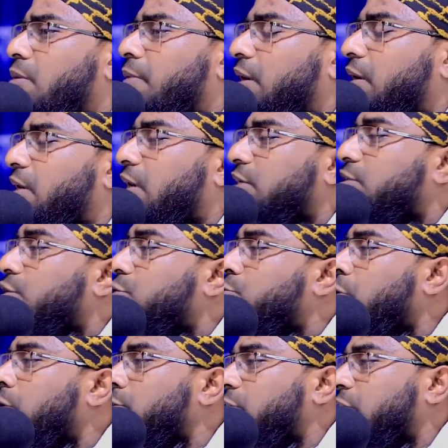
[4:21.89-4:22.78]
বাবার কাছে
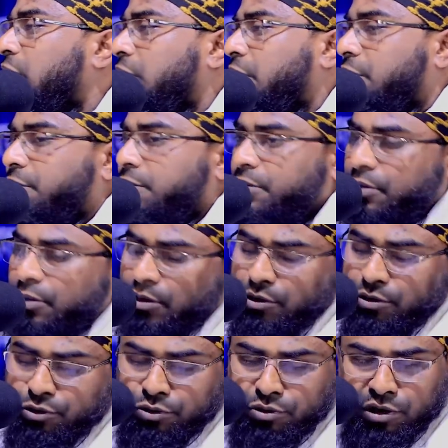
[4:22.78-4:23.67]
সন্তানের
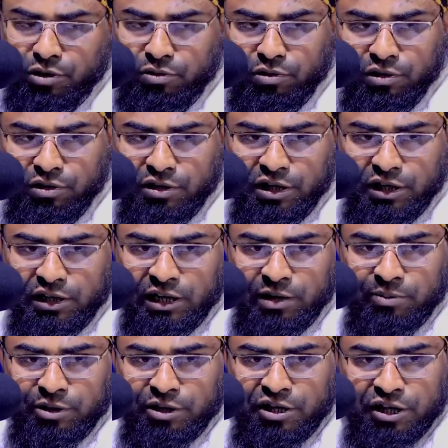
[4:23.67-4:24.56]
জোরে ঠিক
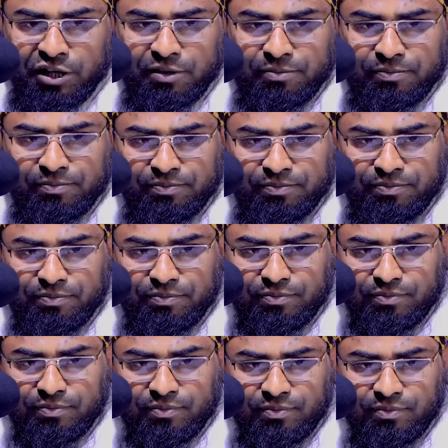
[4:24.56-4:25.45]
না বেঠিক
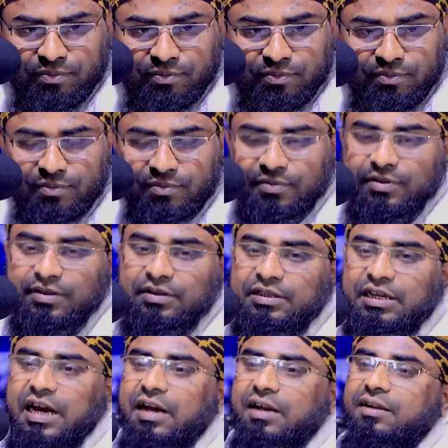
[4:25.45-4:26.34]

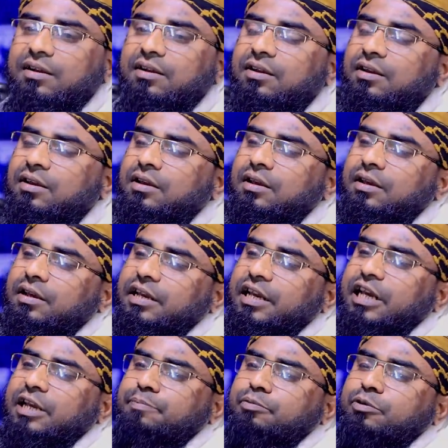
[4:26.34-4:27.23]
যা
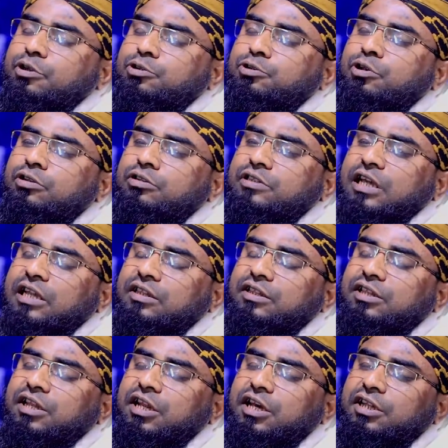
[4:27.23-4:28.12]
এরপরে সন্তান
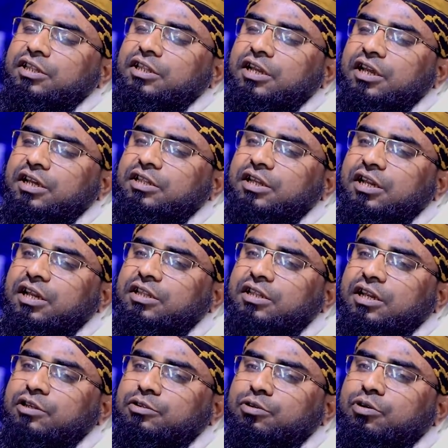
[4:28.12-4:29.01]
ধীরে ধীরে ধীরে
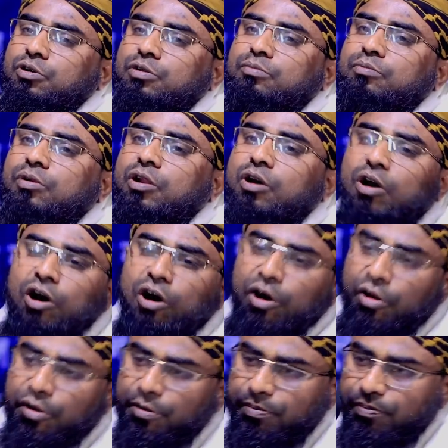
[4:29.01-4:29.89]
ধীরে যখন বড়
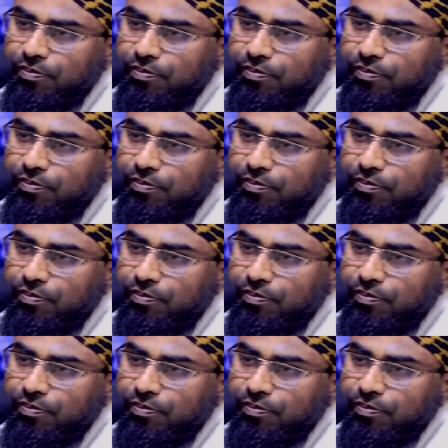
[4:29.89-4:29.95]
হয়